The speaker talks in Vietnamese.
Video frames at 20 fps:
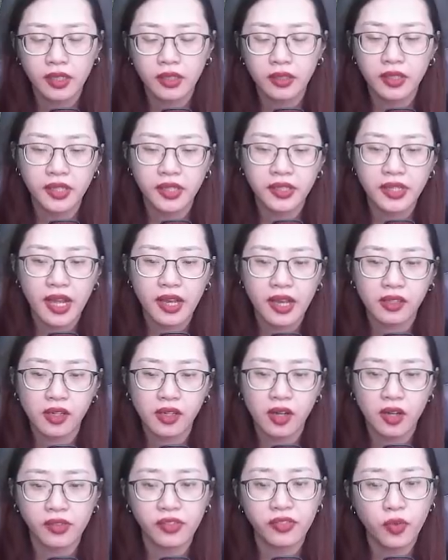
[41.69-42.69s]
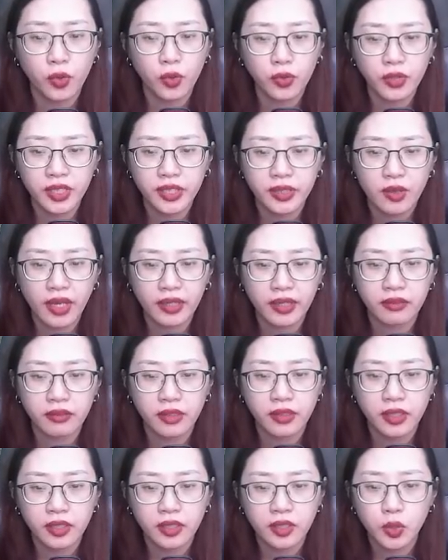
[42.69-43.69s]
Đi ra khỏi phố kinh doanh,
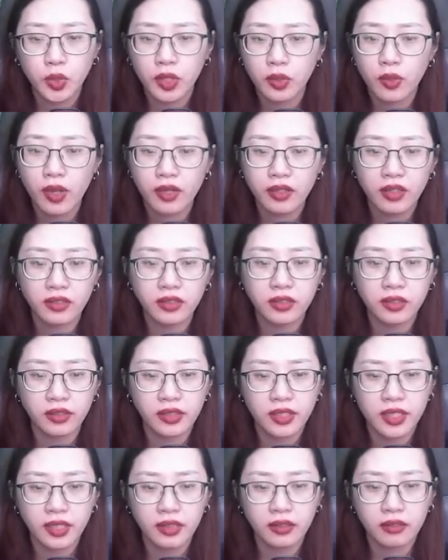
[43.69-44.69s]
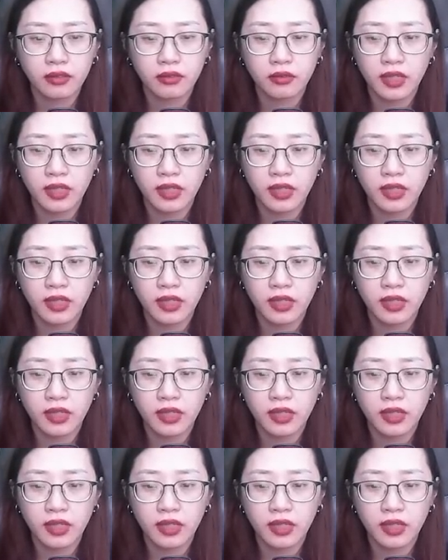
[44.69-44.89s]
xuyên qua con đường chính,